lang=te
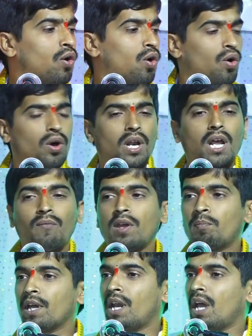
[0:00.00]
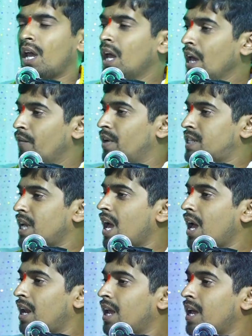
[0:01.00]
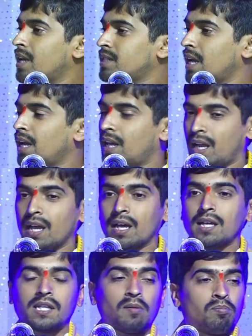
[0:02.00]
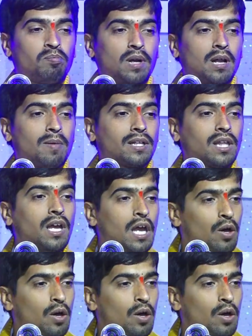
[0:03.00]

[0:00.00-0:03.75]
ఘోర విపినే విశాలే శైలే చ భ్రమతి